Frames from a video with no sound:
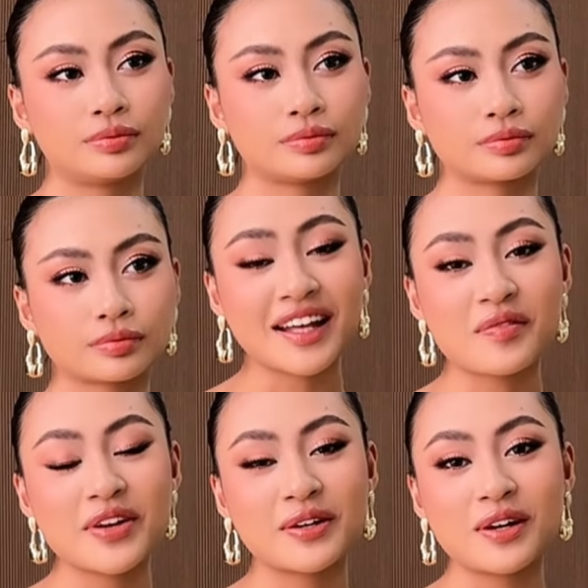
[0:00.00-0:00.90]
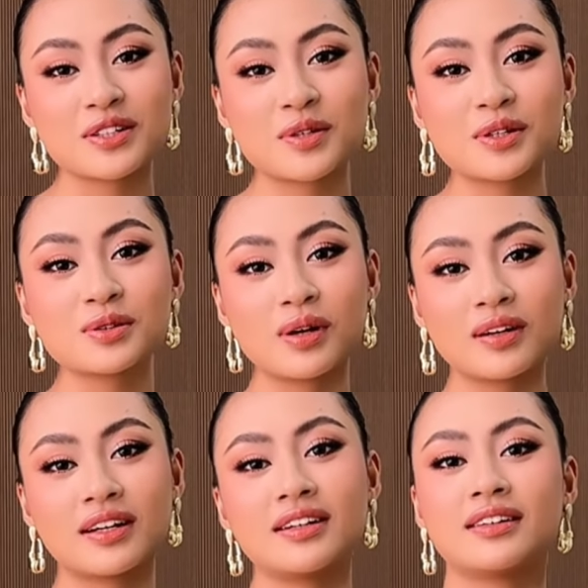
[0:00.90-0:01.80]
gian nào? Tại vì nó là xuyên suốt
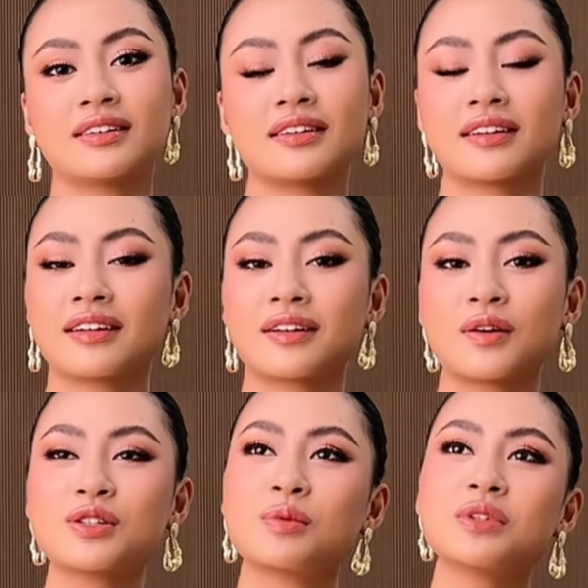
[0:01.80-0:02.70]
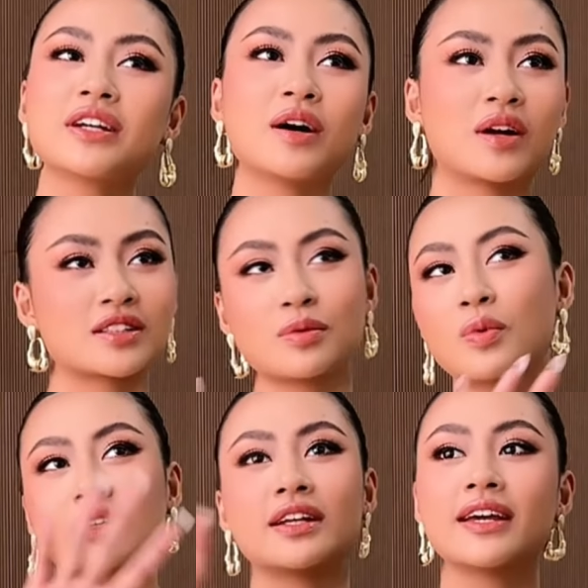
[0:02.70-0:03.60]
luôn á. Nó giống như kiểu là trong
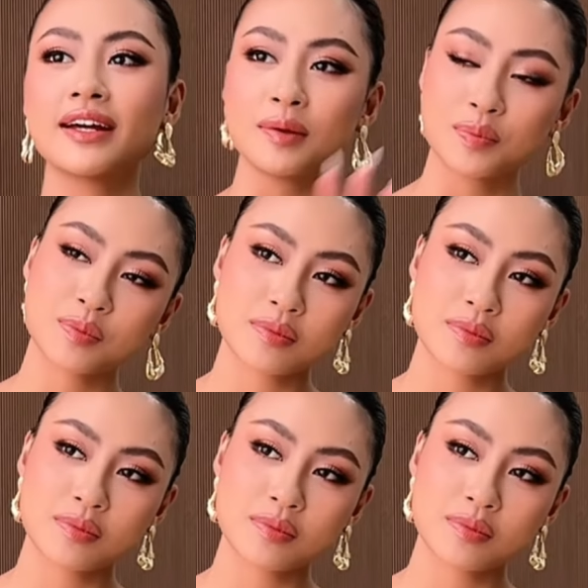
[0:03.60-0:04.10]
cuộc thi á